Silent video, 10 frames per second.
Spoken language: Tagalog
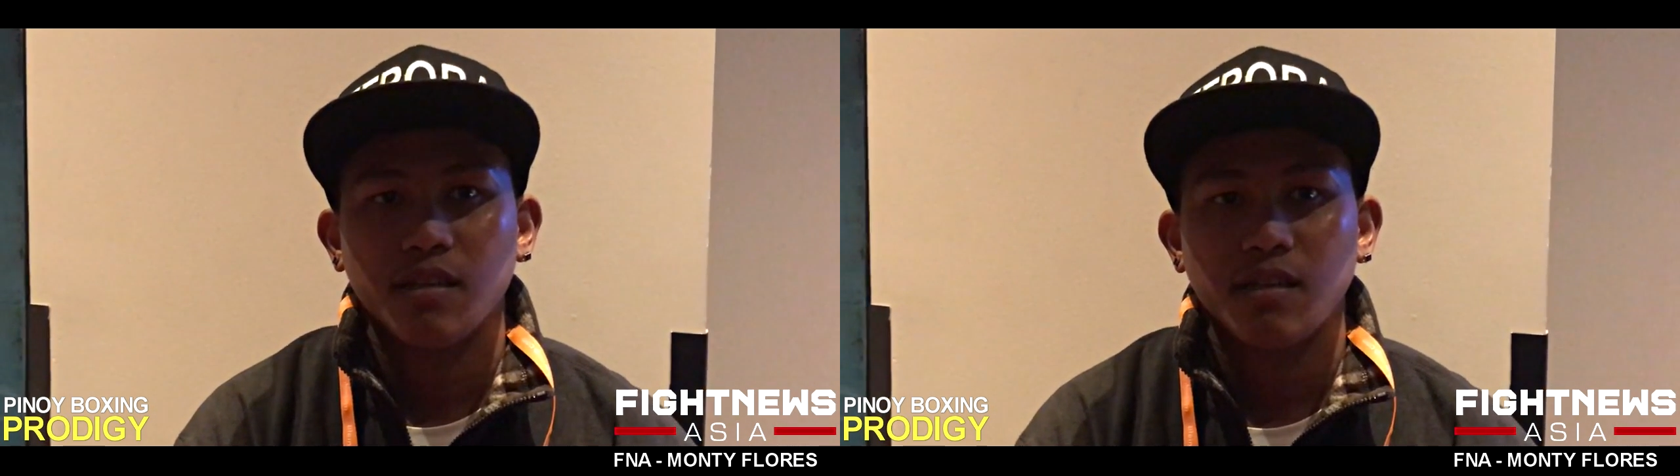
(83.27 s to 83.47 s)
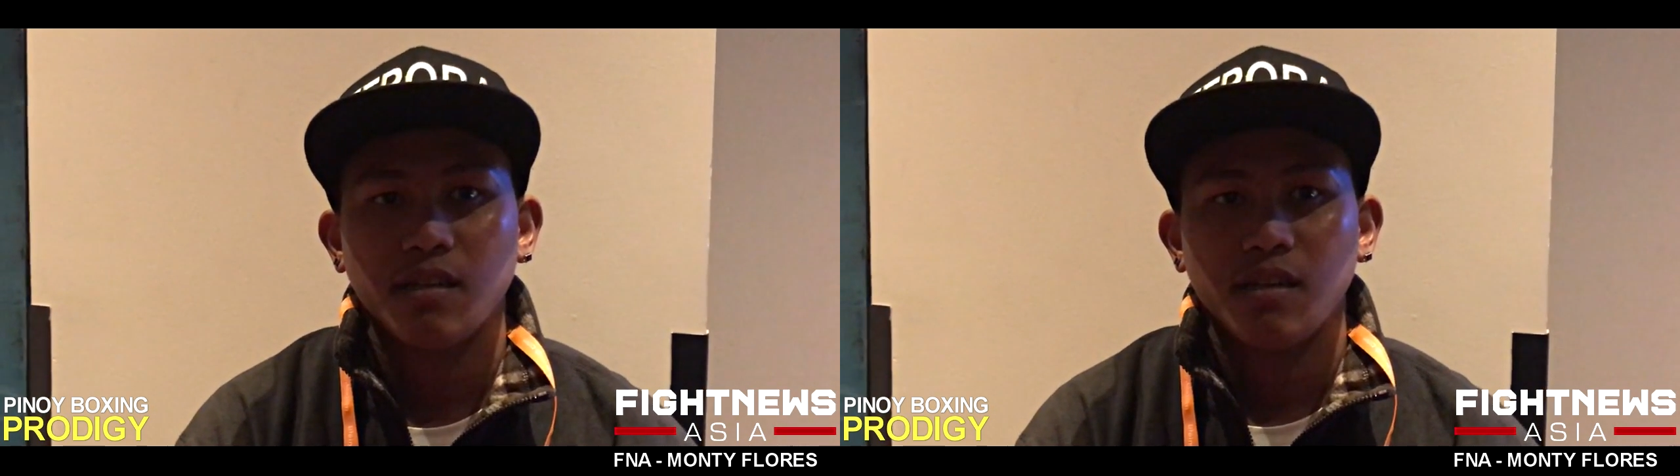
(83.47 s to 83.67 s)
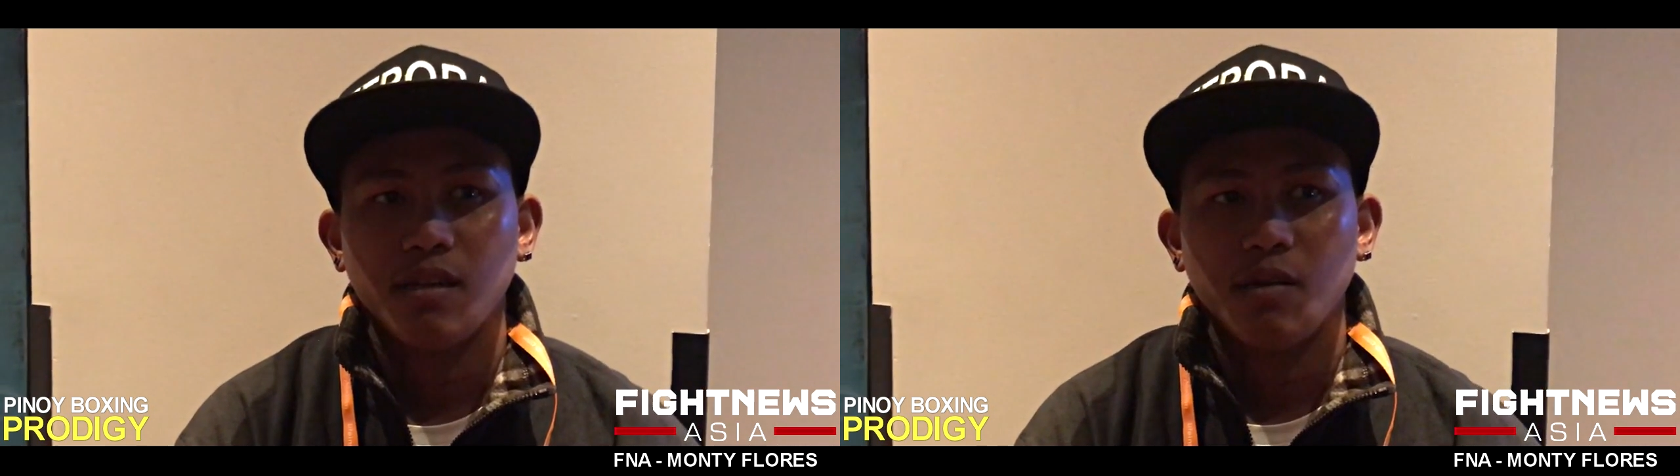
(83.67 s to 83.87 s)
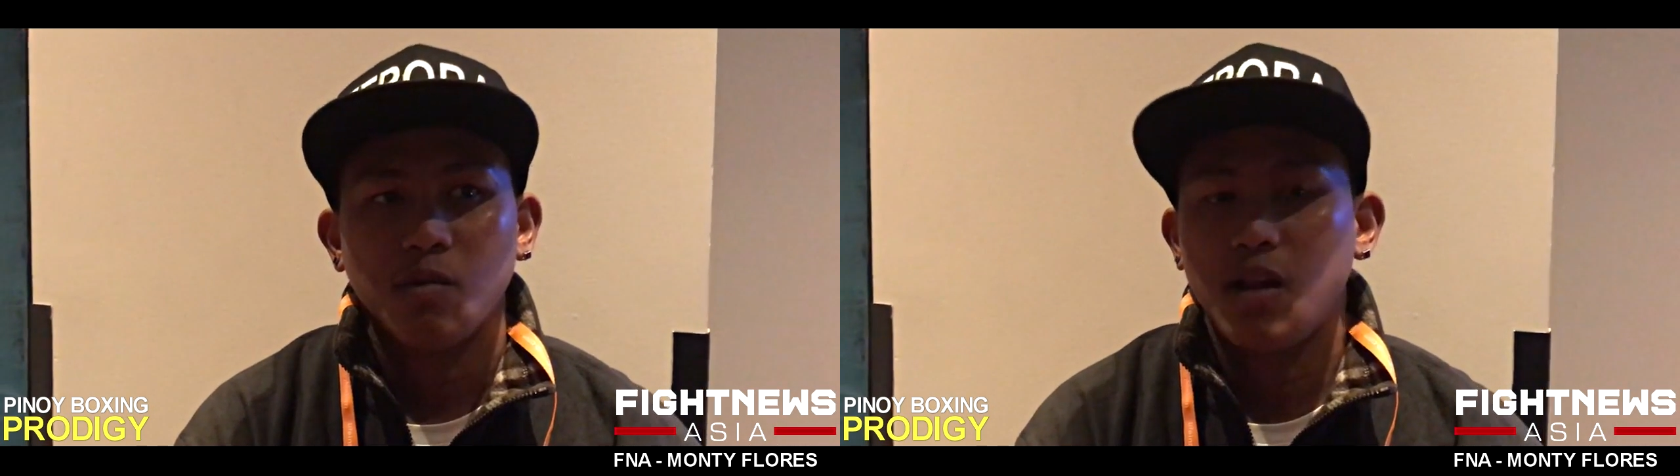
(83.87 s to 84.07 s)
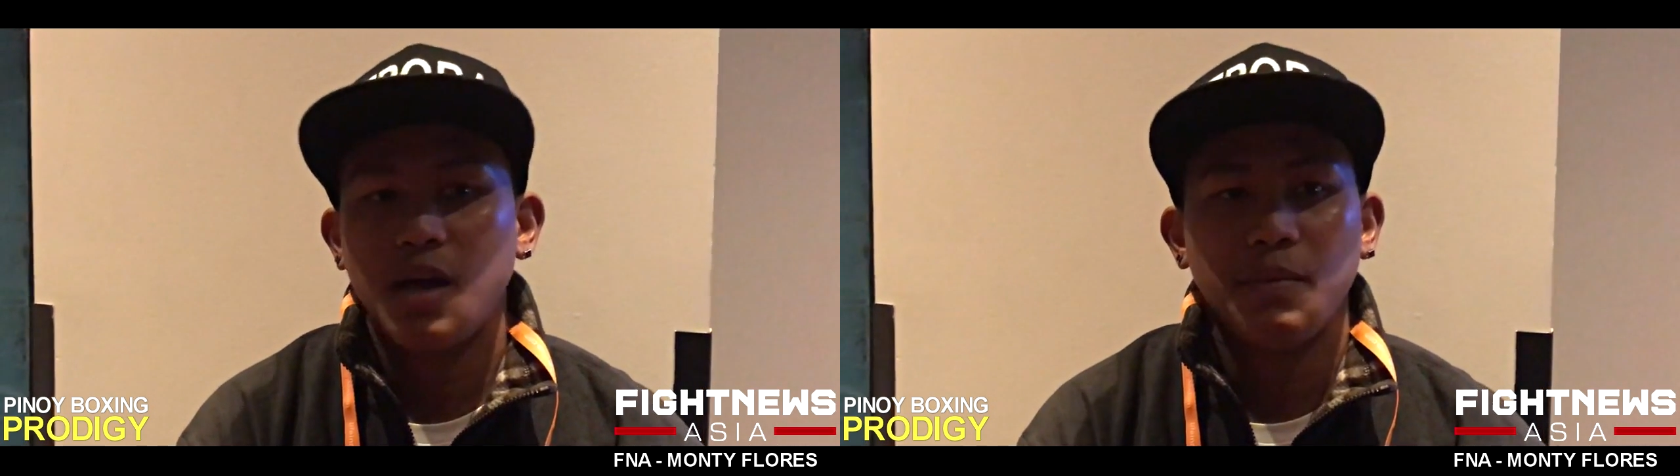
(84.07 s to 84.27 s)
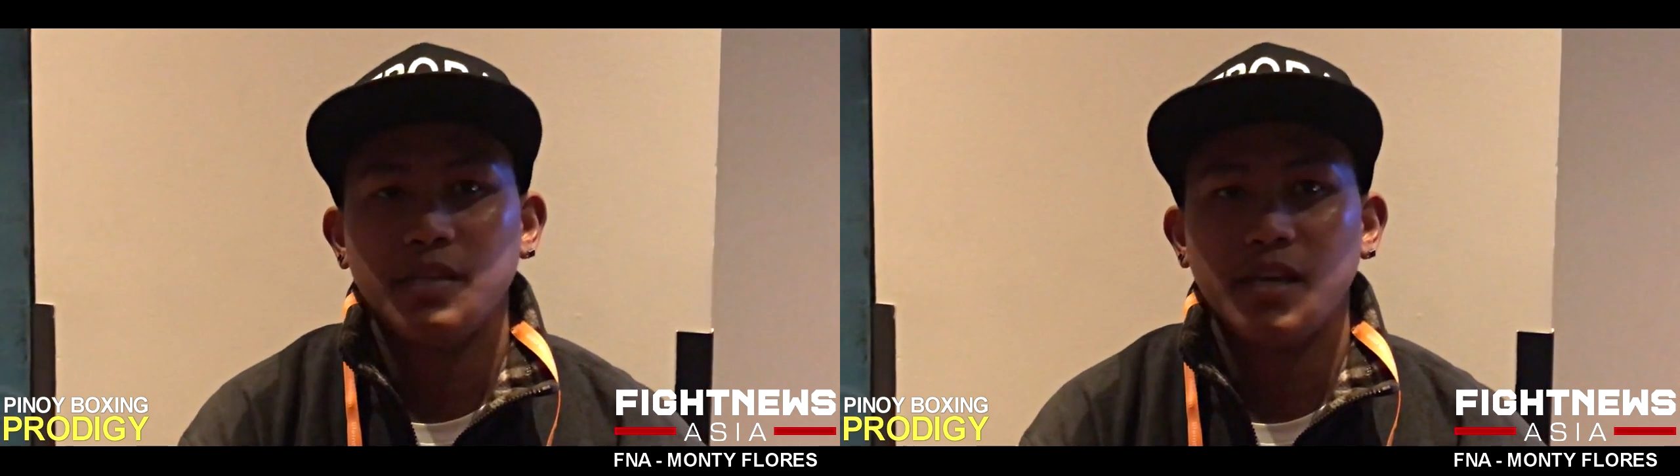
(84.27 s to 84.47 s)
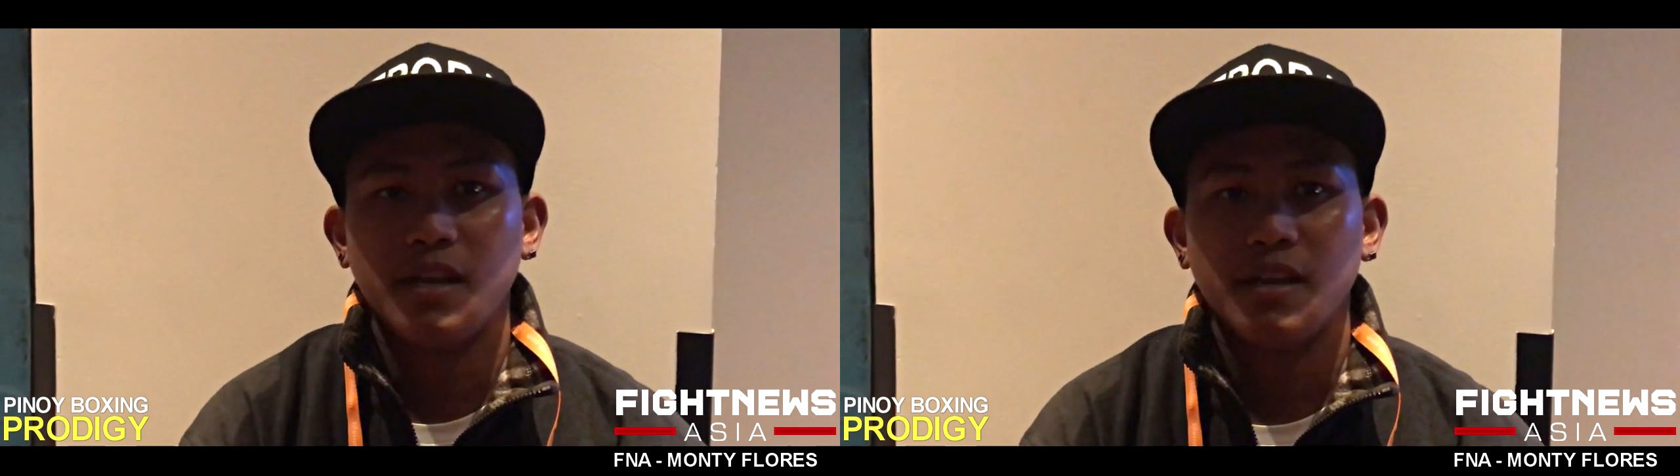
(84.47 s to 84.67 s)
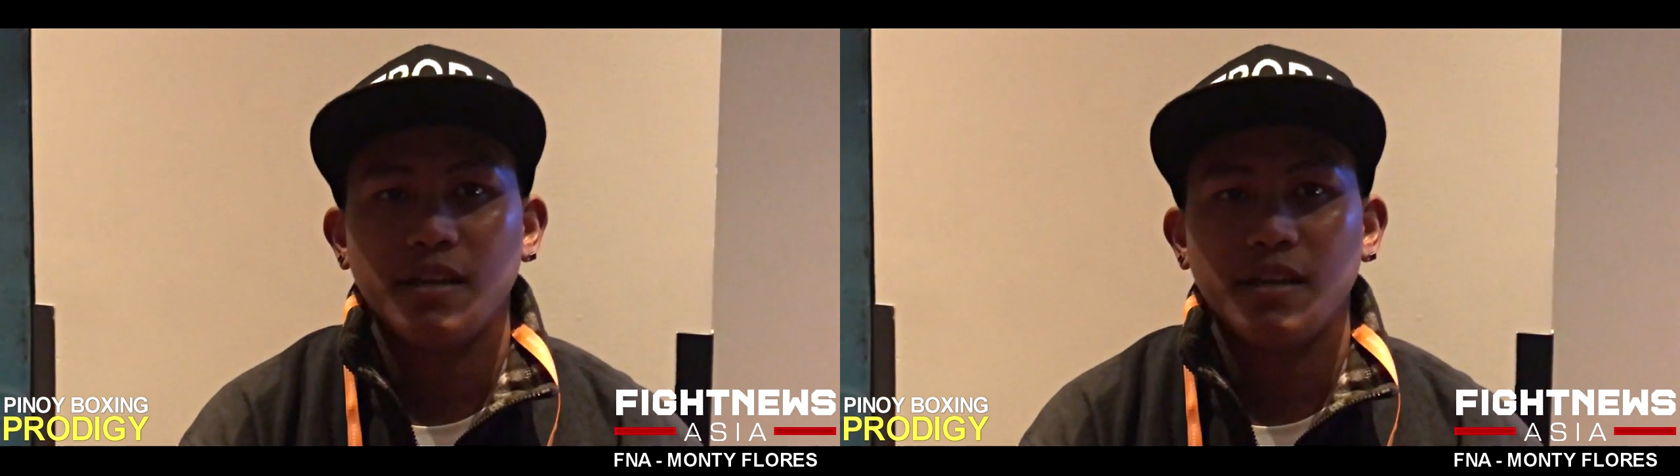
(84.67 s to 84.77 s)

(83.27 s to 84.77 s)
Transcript: mo? Wala pa sir.